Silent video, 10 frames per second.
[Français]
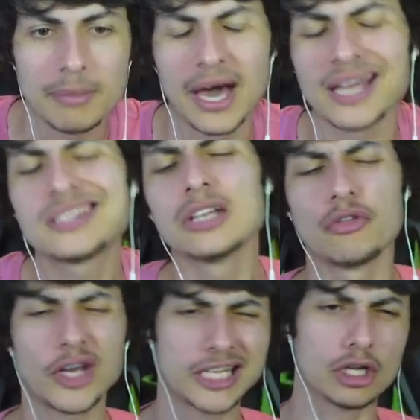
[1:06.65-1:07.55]
arrêtez
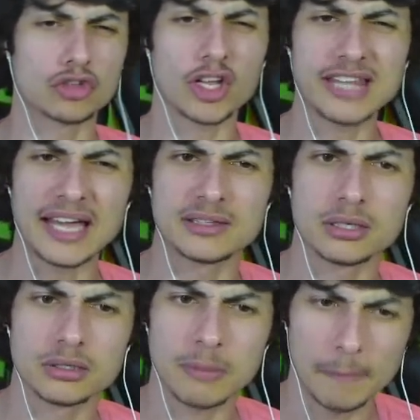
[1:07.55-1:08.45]
de faire les danses sur
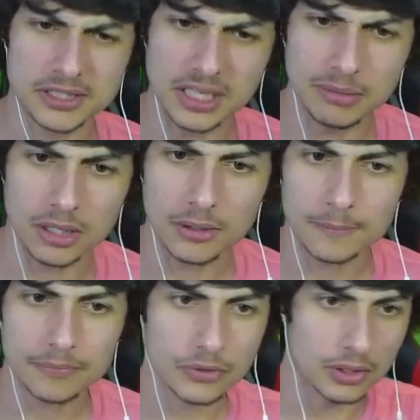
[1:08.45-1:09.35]
Night, c'est pas possible
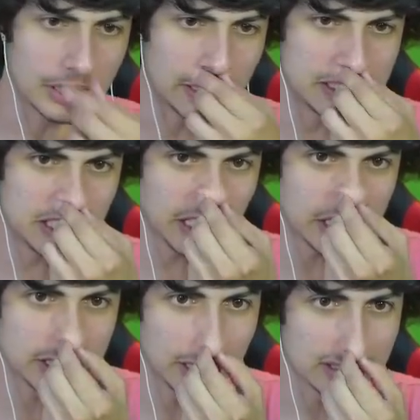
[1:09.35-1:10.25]
Ok, il tire
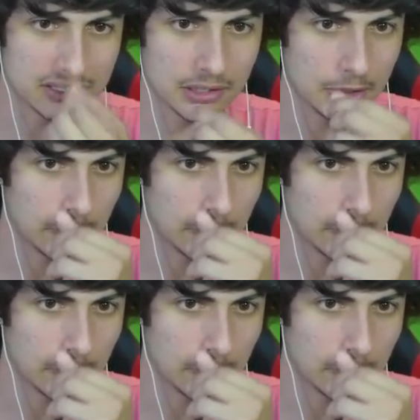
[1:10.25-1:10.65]
la chasse.